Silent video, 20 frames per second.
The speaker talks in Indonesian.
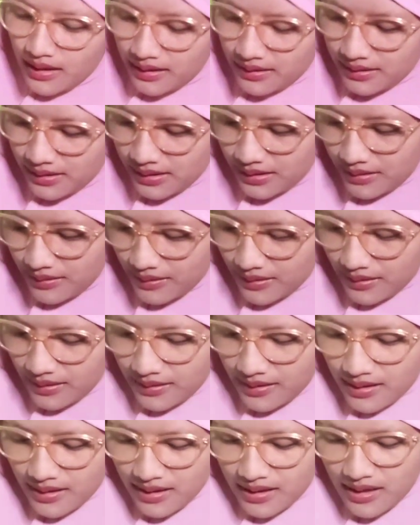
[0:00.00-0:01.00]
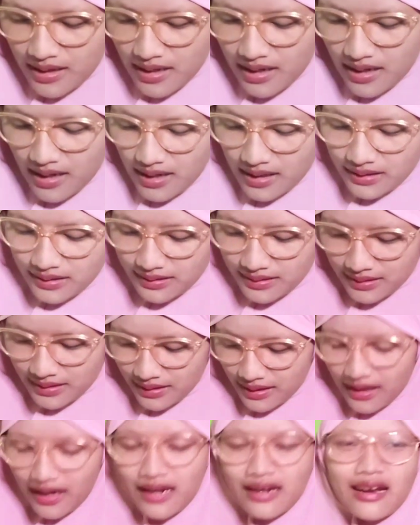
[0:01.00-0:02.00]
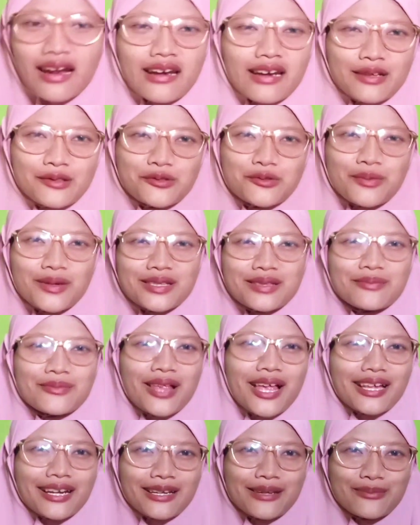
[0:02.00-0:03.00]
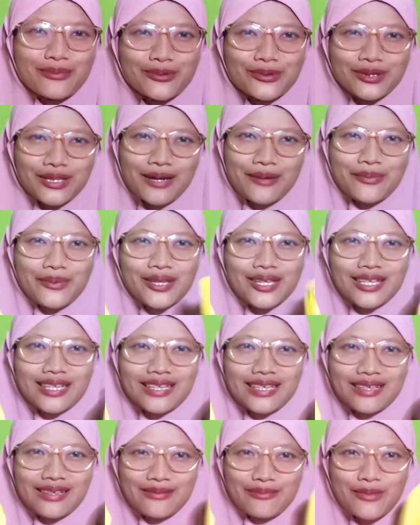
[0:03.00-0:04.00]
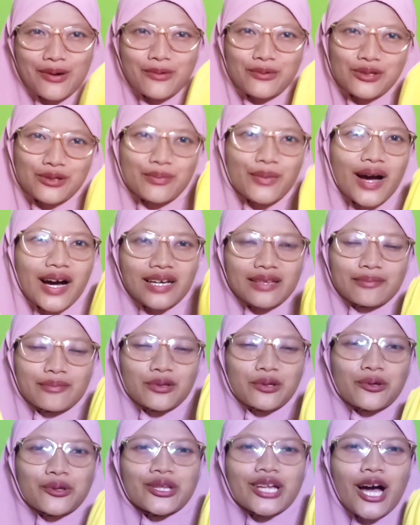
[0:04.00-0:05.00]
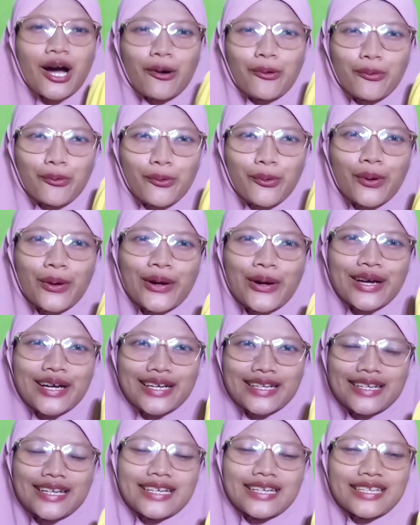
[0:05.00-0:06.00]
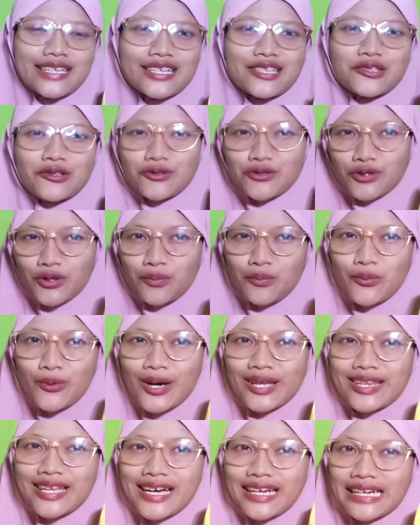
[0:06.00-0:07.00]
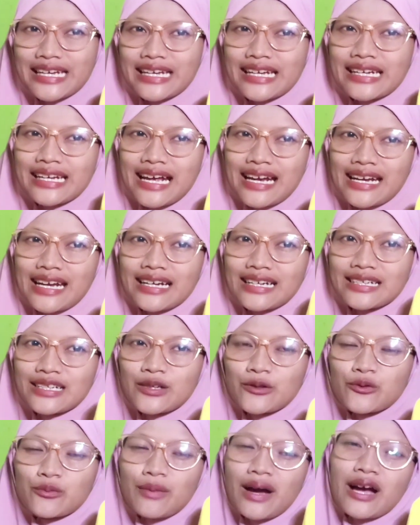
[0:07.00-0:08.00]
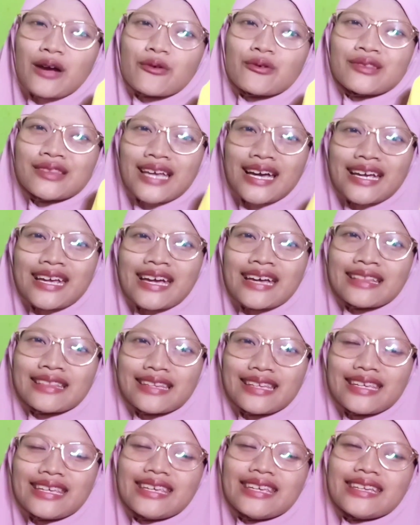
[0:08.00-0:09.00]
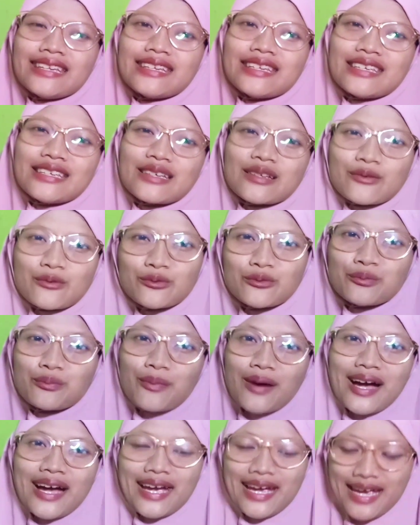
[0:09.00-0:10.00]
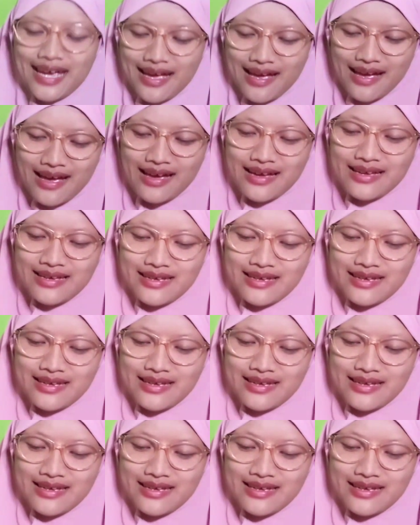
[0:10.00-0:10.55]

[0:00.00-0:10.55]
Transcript: nih setelan anak cuma 9000 tapi ini bagus banget menurut aku dan ini cocok buat harian anak di rumah gonta ganti di rumah ya